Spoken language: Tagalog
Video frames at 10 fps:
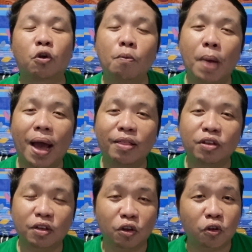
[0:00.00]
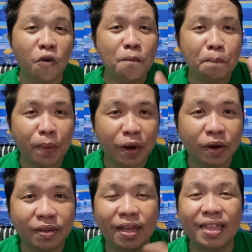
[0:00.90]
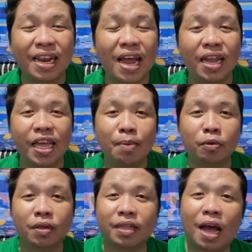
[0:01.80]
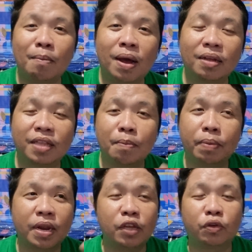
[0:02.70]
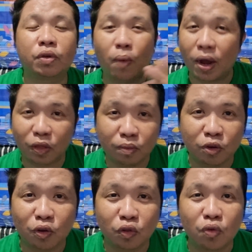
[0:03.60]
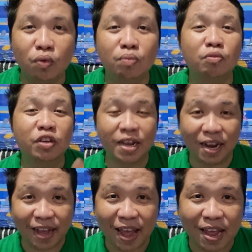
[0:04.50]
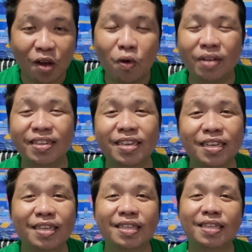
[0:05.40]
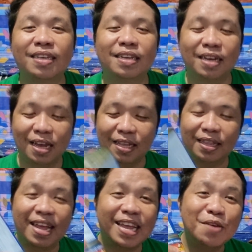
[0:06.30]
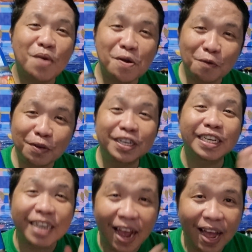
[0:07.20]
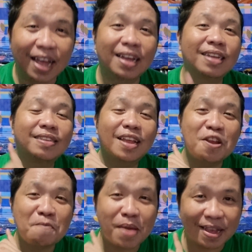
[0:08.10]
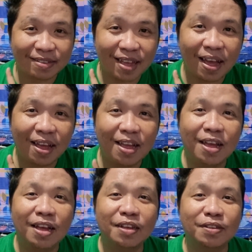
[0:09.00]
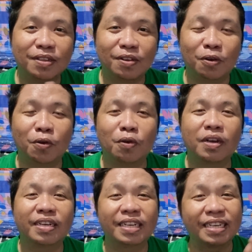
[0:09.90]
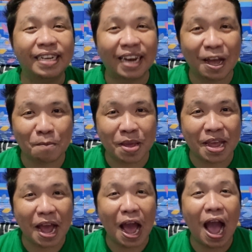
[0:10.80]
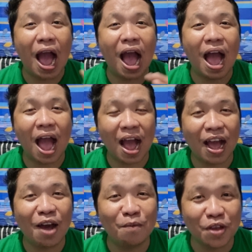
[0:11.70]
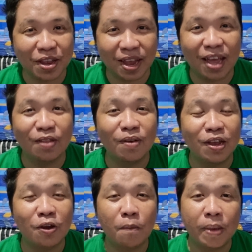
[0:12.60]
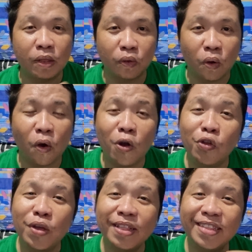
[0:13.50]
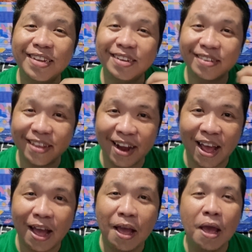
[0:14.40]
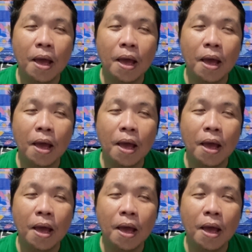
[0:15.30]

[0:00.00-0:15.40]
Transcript: Com compare sa nilalagay mo sa tamang temperature kwarto nyo doon mo siya ilagay ako kasi naiiwan ko siya sa lamesa oh grabe ang amoy niya nung inopen ko although hindi siya sira